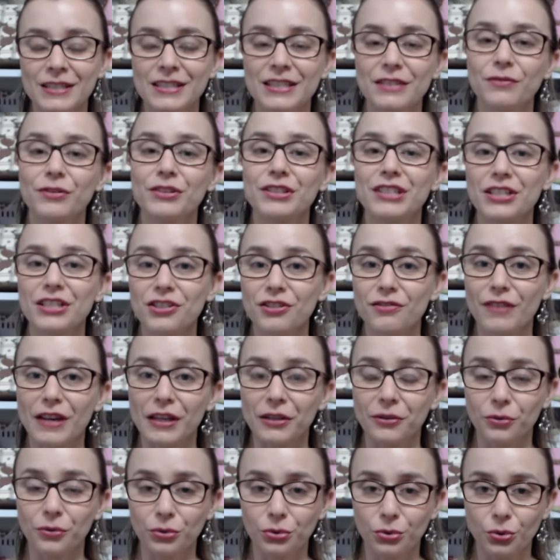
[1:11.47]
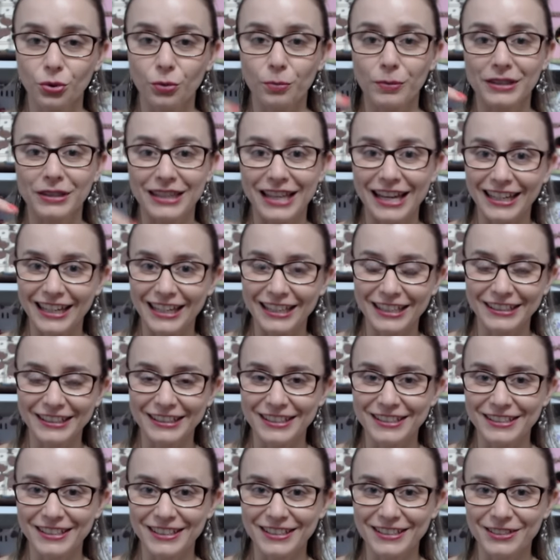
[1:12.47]
Se você tiver no YouTube, tá aqui na
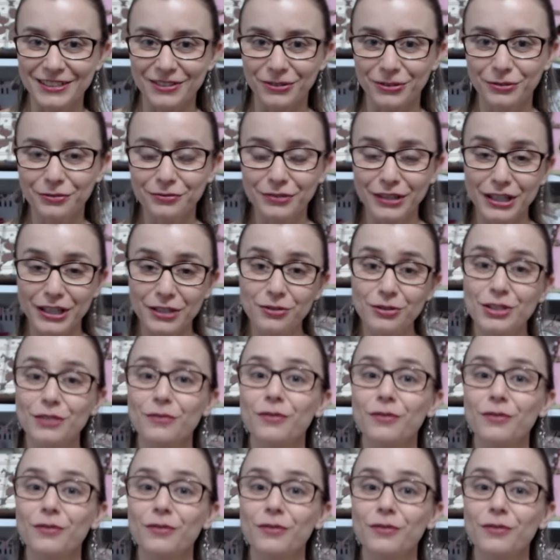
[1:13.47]
descrição do vídeo.